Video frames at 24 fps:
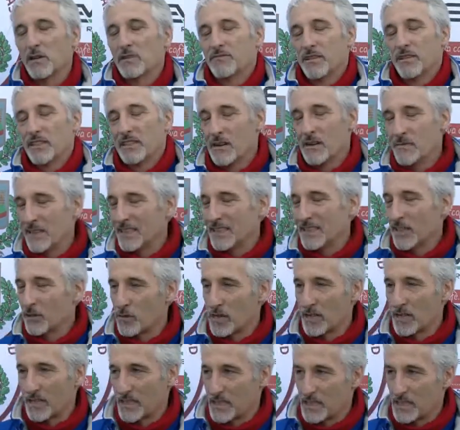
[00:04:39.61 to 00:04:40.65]
effettivamente
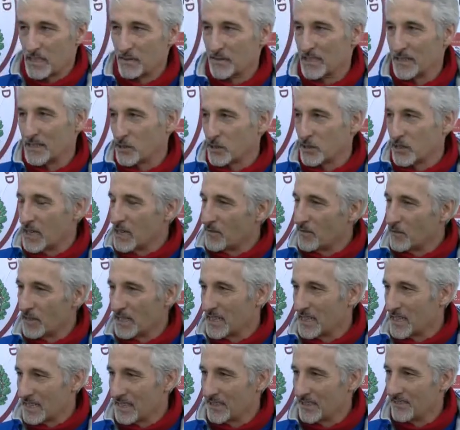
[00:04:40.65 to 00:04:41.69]
qualche situazione la
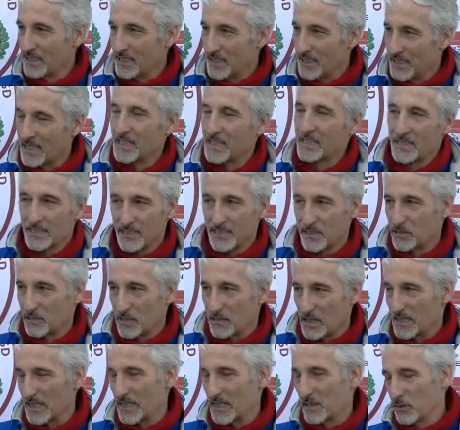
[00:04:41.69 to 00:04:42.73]
vorrei rivedere anche dentro
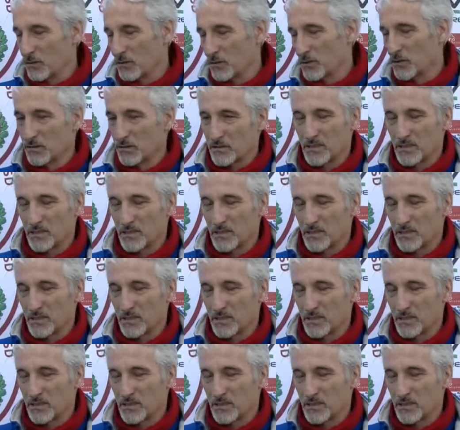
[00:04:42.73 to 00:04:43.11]
l'area loro,